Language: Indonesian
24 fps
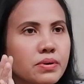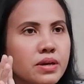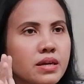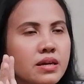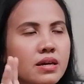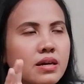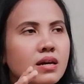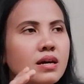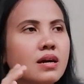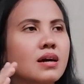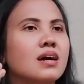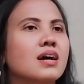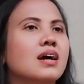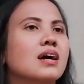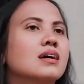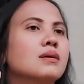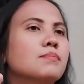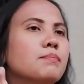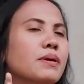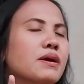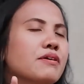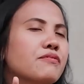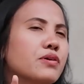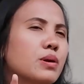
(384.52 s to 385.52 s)
pinknya
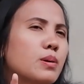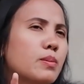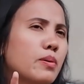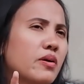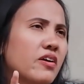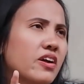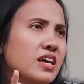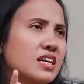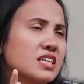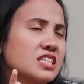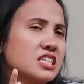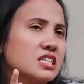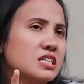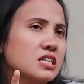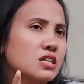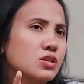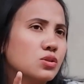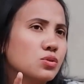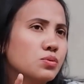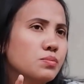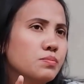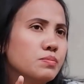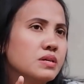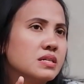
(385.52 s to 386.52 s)
pink perfection
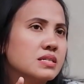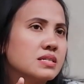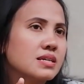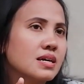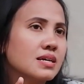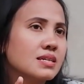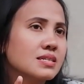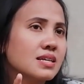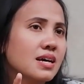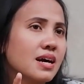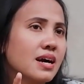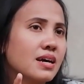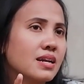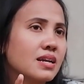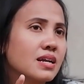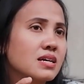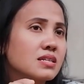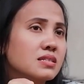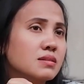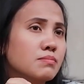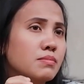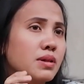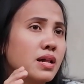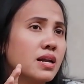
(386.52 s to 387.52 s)
itu bisa
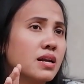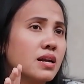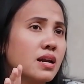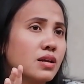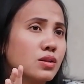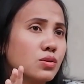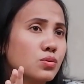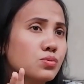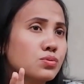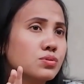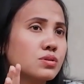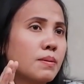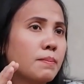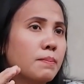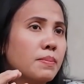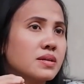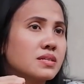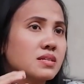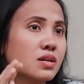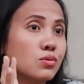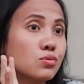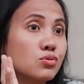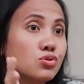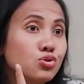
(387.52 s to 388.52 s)
seharga 900 sampai
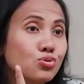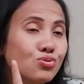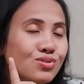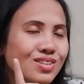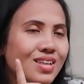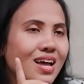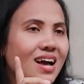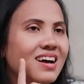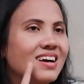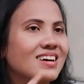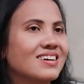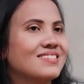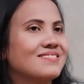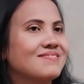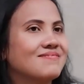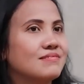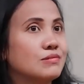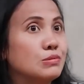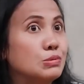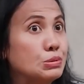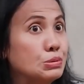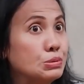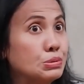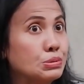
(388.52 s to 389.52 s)
1 juta
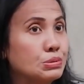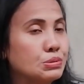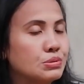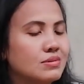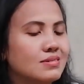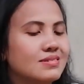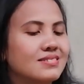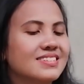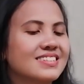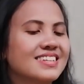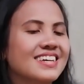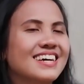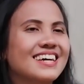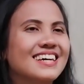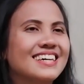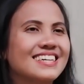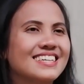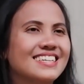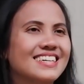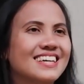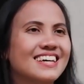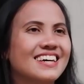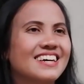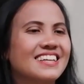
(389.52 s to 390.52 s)
hmm.
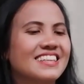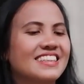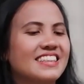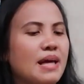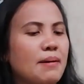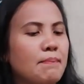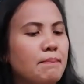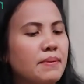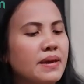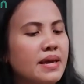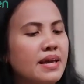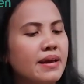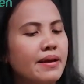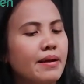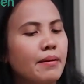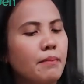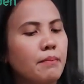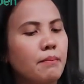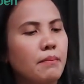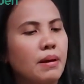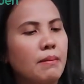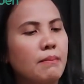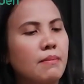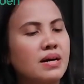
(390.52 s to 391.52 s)
tapi
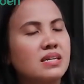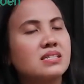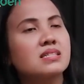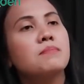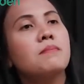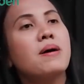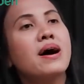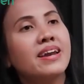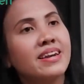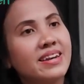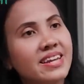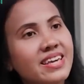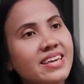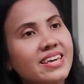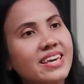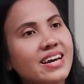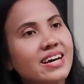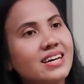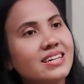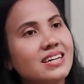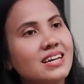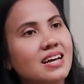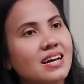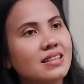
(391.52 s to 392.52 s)
memang sebanding
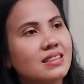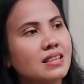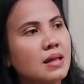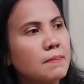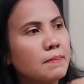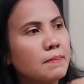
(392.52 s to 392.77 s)
ya dengan